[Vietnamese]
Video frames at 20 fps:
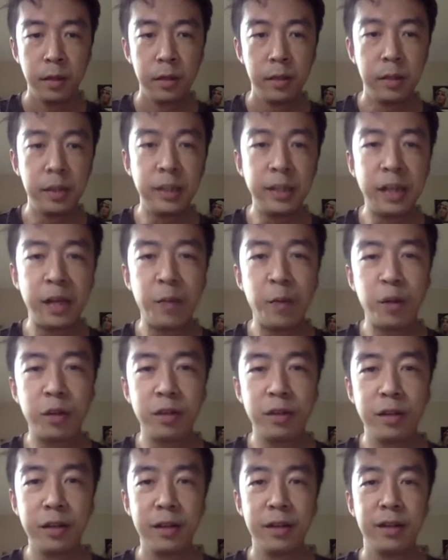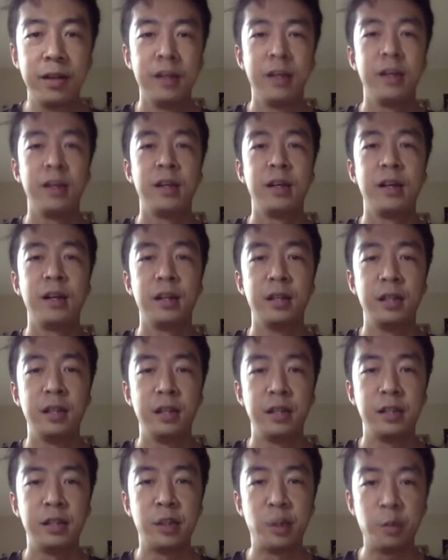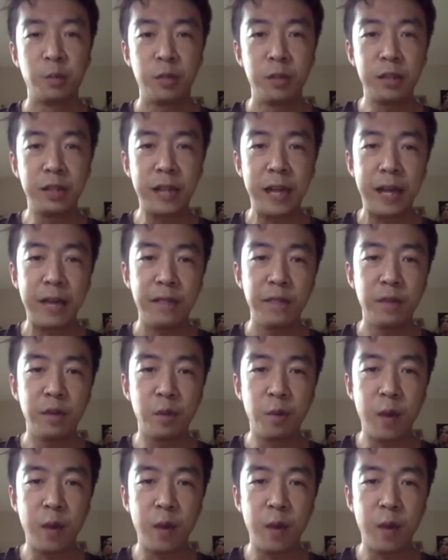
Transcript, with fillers: Xin chào mọi người. Trong thời gian vừa